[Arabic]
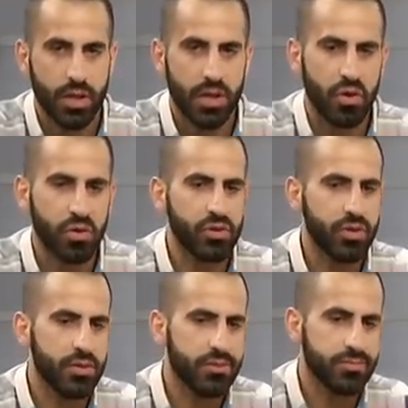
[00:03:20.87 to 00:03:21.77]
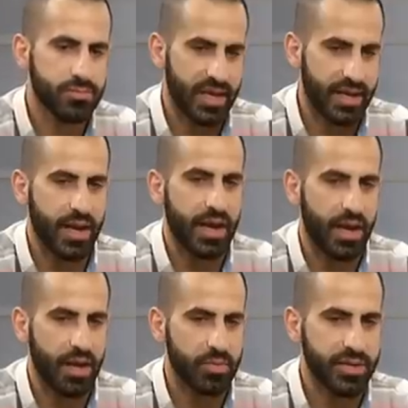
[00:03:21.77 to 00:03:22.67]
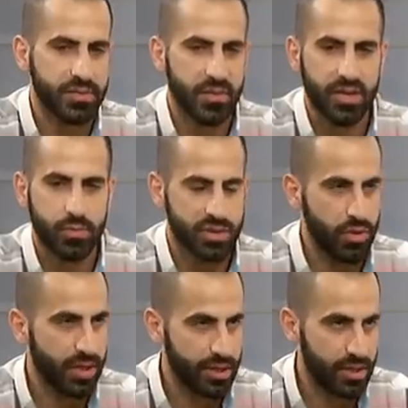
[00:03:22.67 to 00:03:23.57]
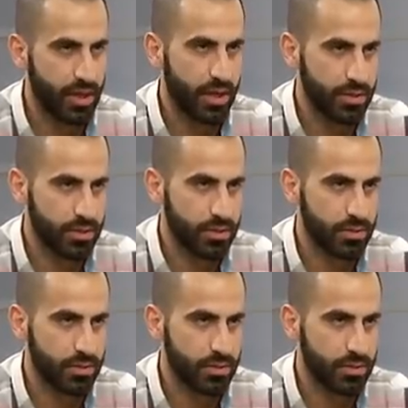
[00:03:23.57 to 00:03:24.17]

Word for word: الاردن يعني انا هلا بالنسبه لي مستواها كثير عادي